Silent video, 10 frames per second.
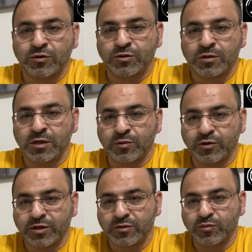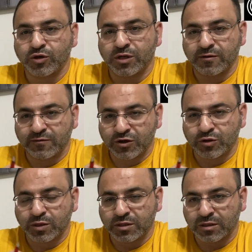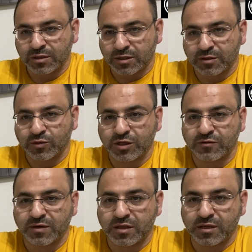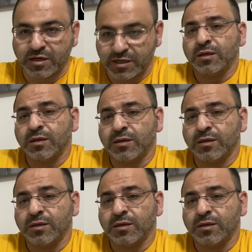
له سلم رواتب مختلف إشي بسيط عن المستشفيات الثانية